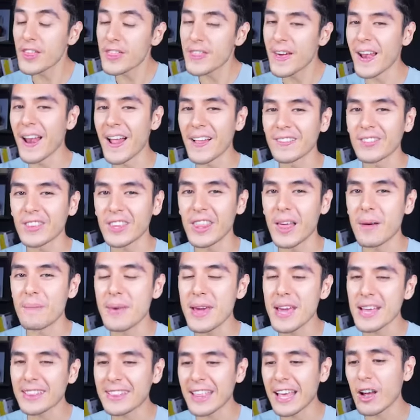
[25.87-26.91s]
Y delante de
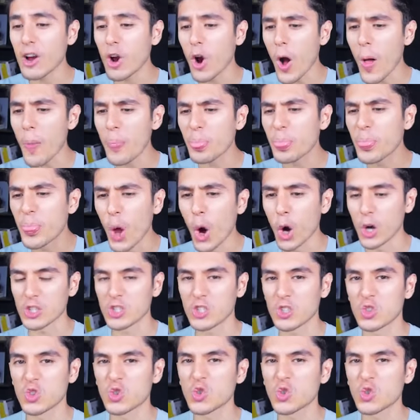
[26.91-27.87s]
mí tengo dos